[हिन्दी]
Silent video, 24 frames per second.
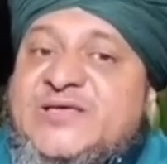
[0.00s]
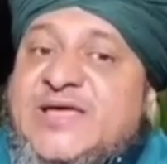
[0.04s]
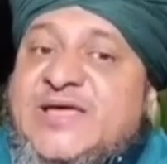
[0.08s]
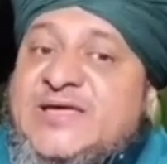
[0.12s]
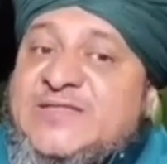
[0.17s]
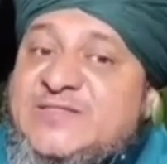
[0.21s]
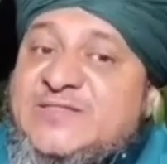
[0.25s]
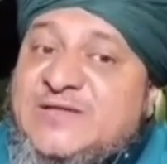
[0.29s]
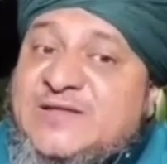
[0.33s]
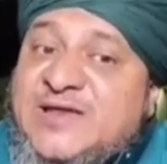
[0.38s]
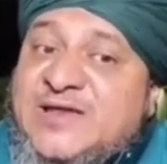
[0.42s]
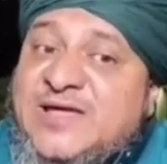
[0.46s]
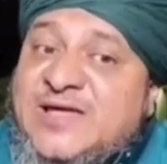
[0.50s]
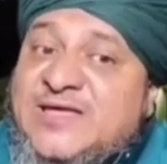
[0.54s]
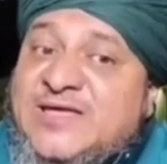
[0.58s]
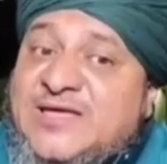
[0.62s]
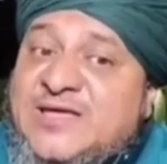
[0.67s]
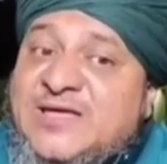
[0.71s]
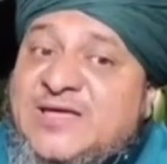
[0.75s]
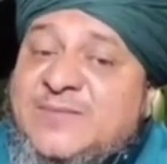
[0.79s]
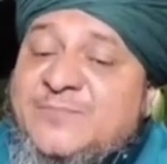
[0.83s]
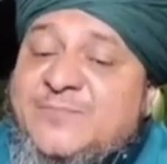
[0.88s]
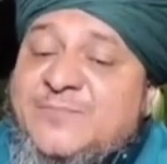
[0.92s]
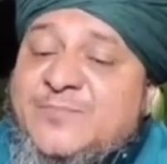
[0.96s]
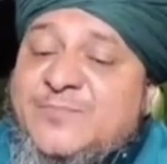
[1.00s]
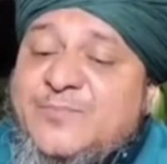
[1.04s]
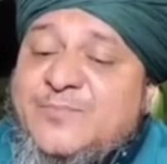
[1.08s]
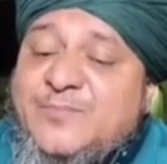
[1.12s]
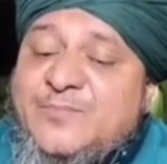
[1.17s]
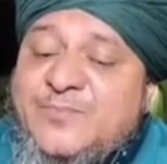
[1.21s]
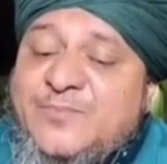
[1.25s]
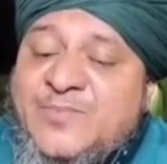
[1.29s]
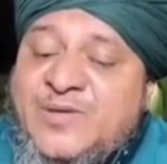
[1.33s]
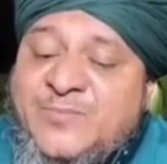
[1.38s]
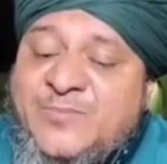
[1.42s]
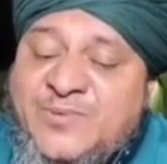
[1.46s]
क्या इस इलाके के
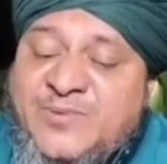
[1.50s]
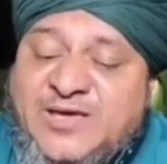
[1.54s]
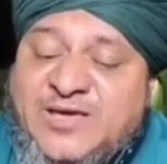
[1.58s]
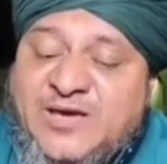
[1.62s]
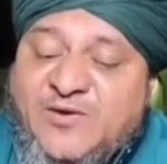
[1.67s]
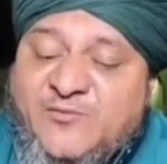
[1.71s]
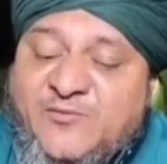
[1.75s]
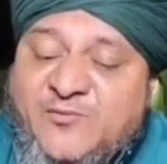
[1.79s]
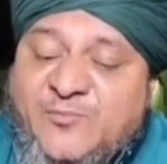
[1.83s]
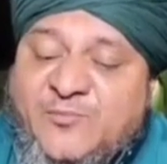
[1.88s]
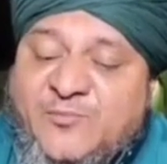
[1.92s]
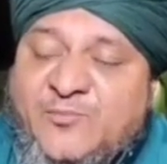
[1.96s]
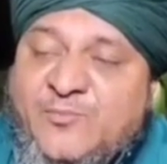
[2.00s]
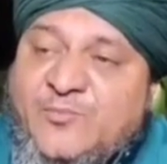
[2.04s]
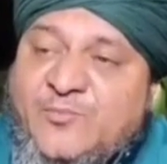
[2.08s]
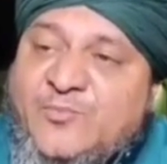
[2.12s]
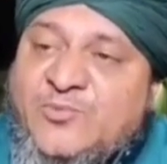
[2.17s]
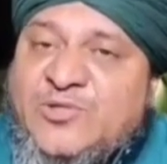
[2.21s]
में भी क्या वो